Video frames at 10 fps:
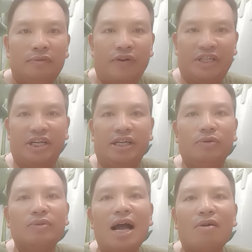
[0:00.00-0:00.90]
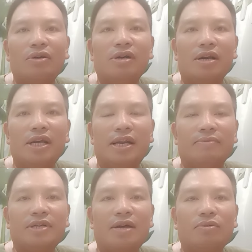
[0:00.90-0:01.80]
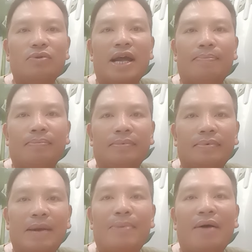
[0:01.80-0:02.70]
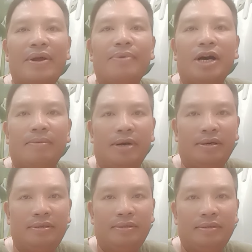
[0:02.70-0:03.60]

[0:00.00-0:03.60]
Phật chỉ chúng ta con đường đi làm sao tốt đẹp đẹp đạo đẹp đời mà